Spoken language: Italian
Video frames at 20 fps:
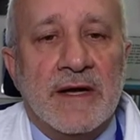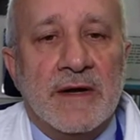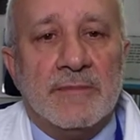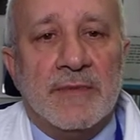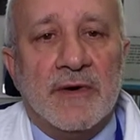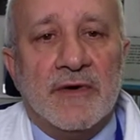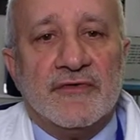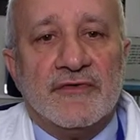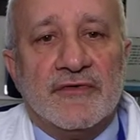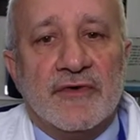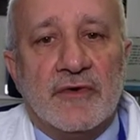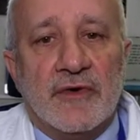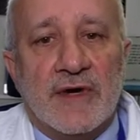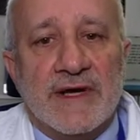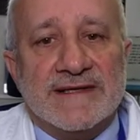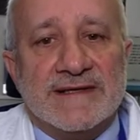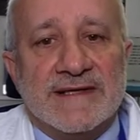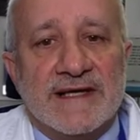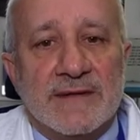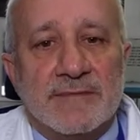possono
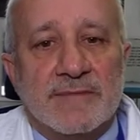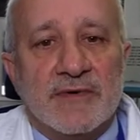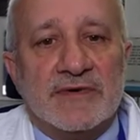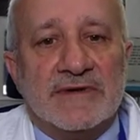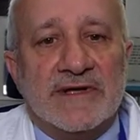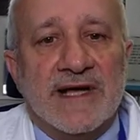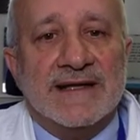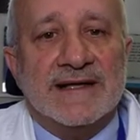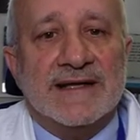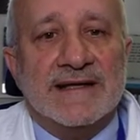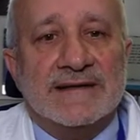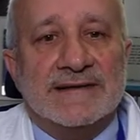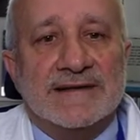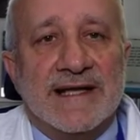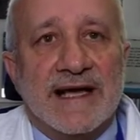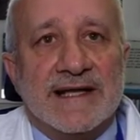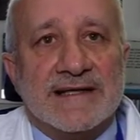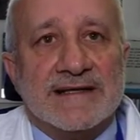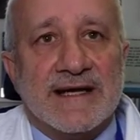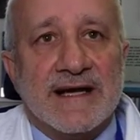essere portati in
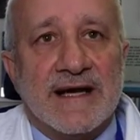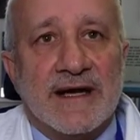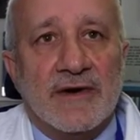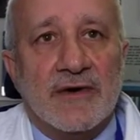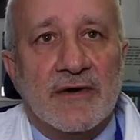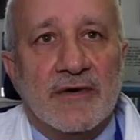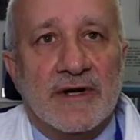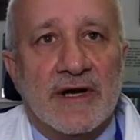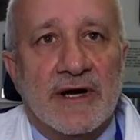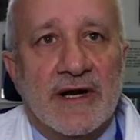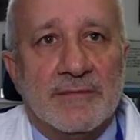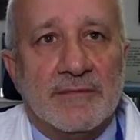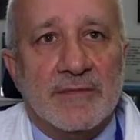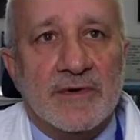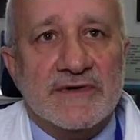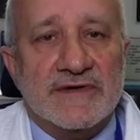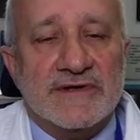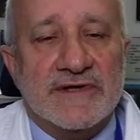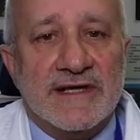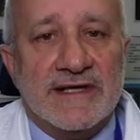tasca o nella
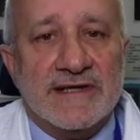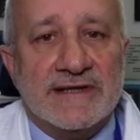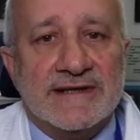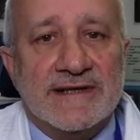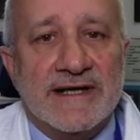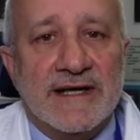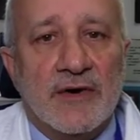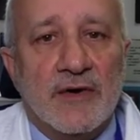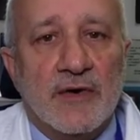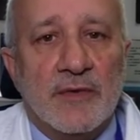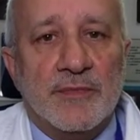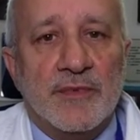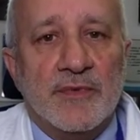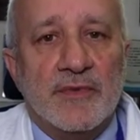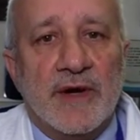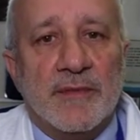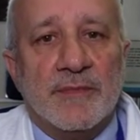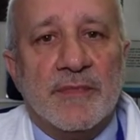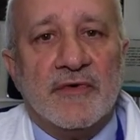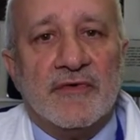borsetta
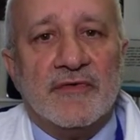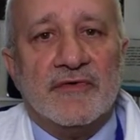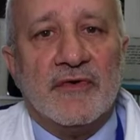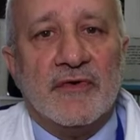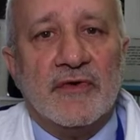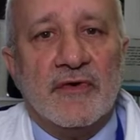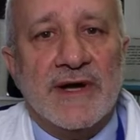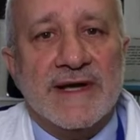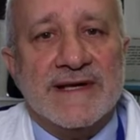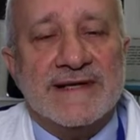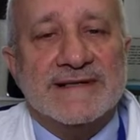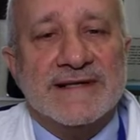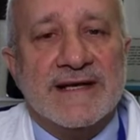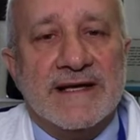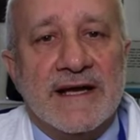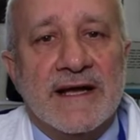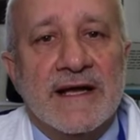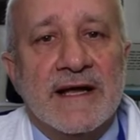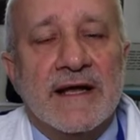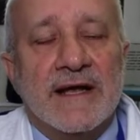oppure possono
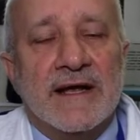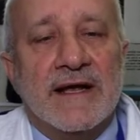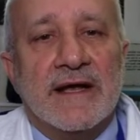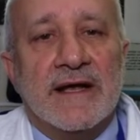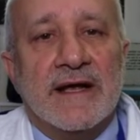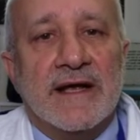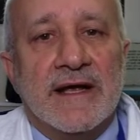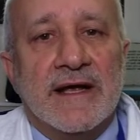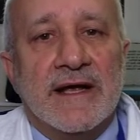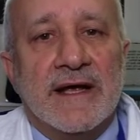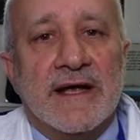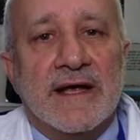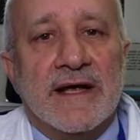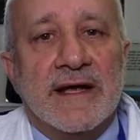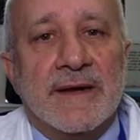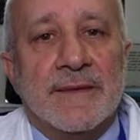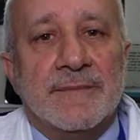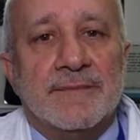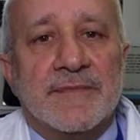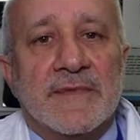essere
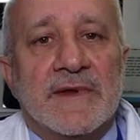eh,